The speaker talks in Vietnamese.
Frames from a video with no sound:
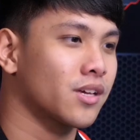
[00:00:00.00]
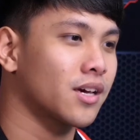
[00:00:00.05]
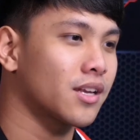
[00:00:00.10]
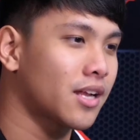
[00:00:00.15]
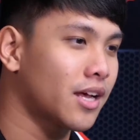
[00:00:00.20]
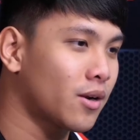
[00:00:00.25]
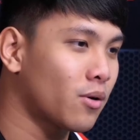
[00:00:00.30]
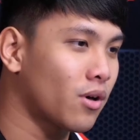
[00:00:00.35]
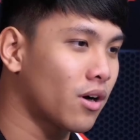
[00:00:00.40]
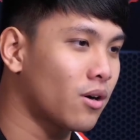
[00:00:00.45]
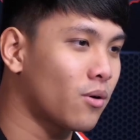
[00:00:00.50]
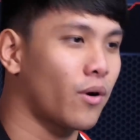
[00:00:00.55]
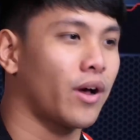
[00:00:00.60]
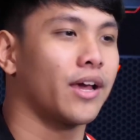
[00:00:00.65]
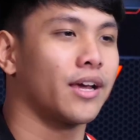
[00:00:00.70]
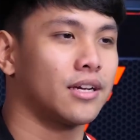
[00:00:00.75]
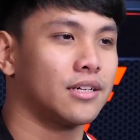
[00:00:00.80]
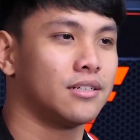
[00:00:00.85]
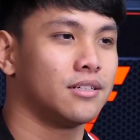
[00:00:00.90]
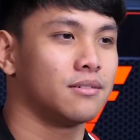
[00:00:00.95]
Cách đây đâu đó
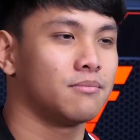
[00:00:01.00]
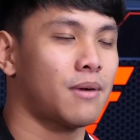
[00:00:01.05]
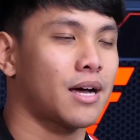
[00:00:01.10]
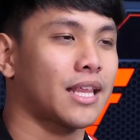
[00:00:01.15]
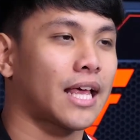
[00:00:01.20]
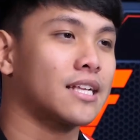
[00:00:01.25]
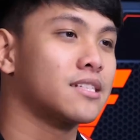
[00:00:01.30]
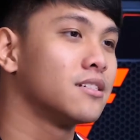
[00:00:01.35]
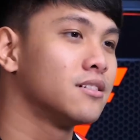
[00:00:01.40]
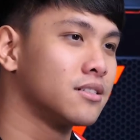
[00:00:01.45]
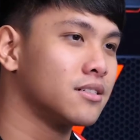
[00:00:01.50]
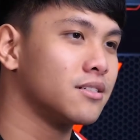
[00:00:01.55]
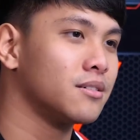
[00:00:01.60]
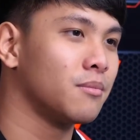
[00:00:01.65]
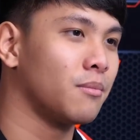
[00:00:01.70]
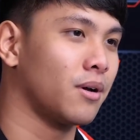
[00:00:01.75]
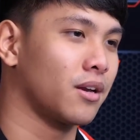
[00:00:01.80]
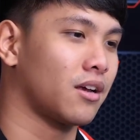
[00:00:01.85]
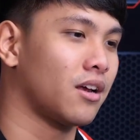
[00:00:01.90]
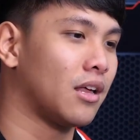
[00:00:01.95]
khoảng 3 tháng trước,
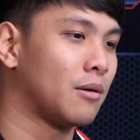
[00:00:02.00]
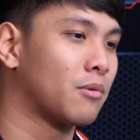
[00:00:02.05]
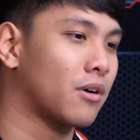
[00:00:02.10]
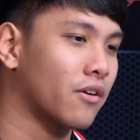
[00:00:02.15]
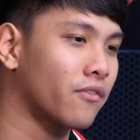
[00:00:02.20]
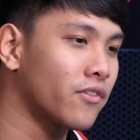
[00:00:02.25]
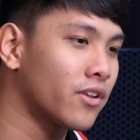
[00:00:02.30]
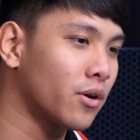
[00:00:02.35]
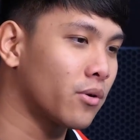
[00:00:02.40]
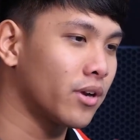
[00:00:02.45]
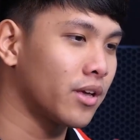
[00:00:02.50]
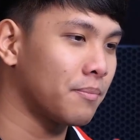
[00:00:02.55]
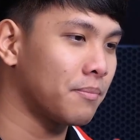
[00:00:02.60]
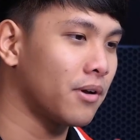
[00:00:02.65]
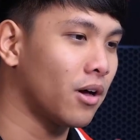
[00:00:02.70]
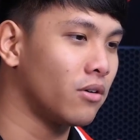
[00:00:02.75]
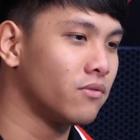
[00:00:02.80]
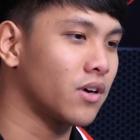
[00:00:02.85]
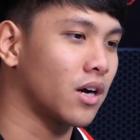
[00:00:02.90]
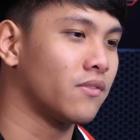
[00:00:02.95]
mình có làm một cái video
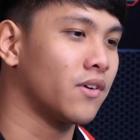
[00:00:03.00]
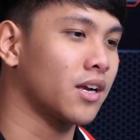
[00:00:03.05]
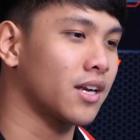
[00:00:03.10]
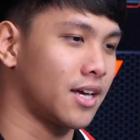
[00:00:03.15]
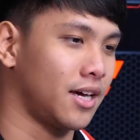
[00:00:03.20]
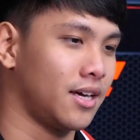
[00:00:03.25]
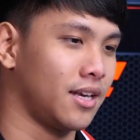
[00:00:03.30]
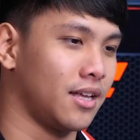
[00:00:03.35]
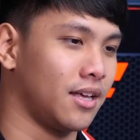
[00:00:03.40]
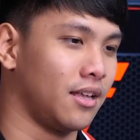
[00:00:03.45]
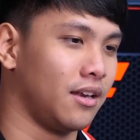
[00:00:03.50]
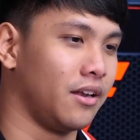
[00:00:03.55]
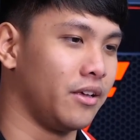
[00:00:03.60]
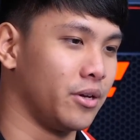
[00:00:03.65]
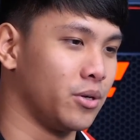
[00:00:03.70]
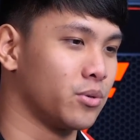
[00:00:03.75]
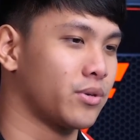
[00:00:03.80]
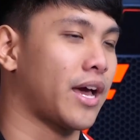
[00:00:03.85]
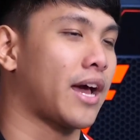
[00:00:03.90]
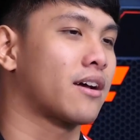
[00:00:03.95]
clip nói về cái vấn đề là
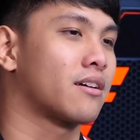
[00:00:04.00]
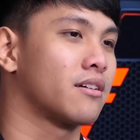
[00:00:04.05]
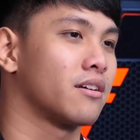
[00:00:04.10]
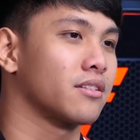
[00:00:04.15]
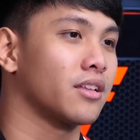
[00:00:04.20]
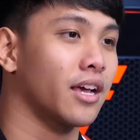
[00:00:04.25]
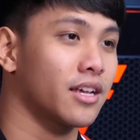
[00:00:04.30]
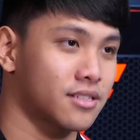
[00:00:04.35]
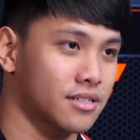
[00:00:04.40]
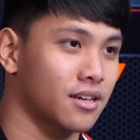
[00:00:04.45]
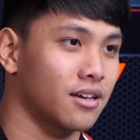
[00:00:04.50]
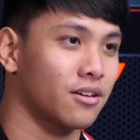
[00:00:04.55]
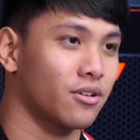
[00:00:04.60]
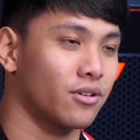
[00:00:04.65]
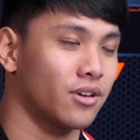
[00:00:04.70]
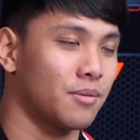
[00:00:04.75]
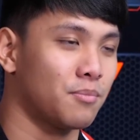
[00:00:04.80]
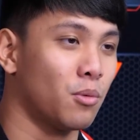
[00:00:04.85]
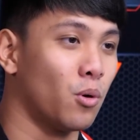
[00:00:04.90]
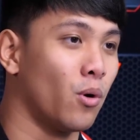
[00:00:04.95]
liệu card RTX
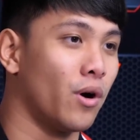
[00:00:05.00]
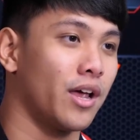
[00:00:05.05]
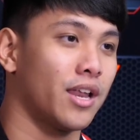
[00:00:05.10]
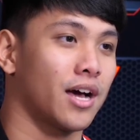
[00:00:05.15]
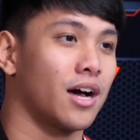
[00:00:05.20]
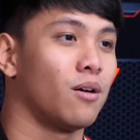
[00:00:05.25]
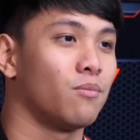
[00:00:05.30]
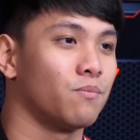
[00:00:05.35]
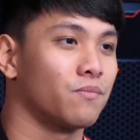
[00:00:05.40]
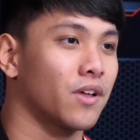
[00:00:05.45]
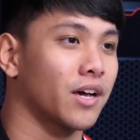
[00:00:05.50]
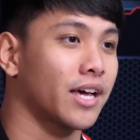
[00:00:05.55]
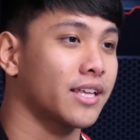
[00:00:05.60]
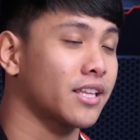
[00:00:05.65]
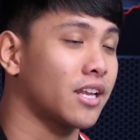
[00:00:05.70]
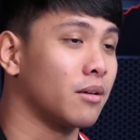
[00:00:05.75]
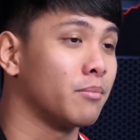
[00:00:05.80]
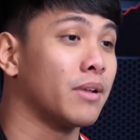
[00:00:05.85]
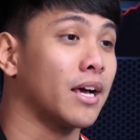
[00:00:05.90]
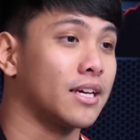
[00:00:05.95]
có nên mua hay là không ở
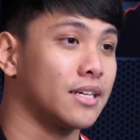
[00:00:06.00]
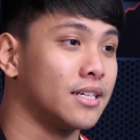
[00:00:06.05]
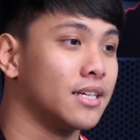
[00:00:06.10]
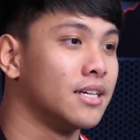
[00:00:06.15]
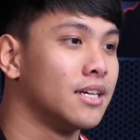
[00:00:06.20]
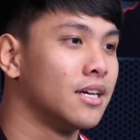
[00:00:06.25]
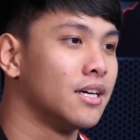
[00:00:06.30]
ngay thời điểm này.